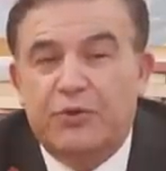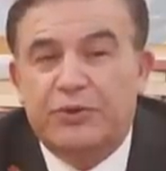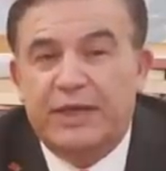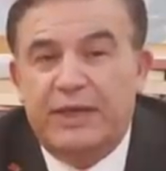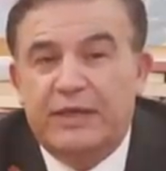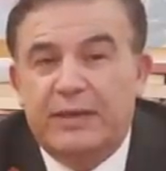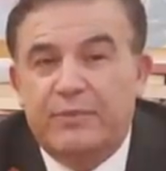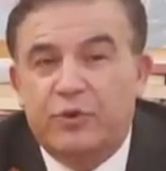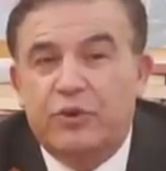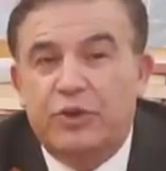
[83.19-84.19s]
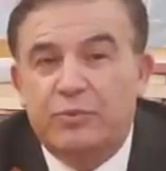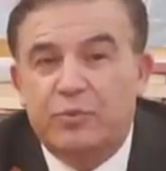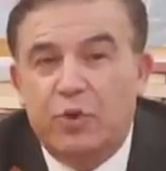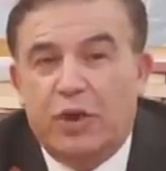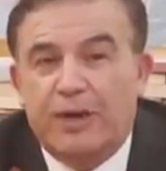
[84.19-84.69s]
Özellikle
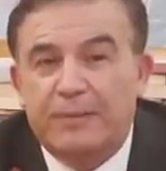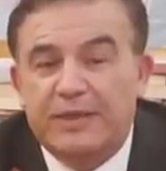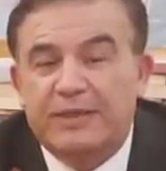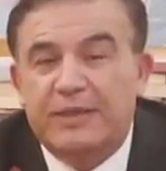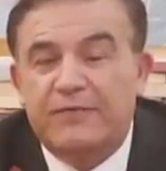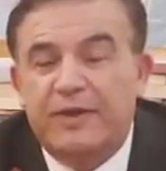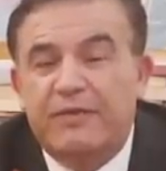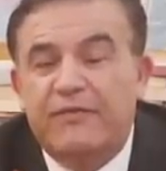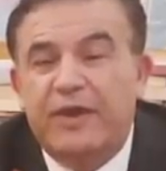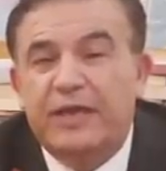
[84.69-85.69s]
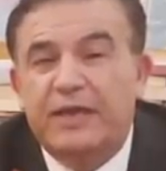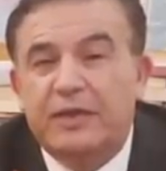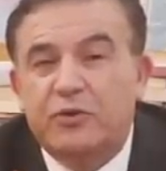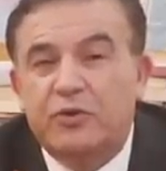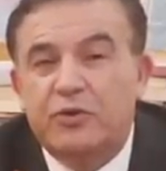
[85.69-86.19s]
Putin'in bu hamlesi ve, ve
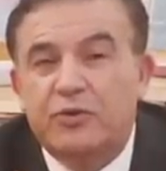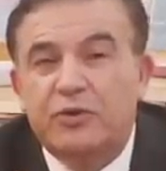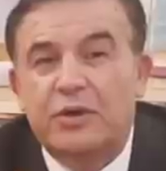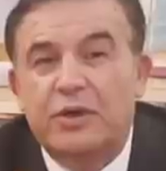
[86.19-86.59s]
NATO'nun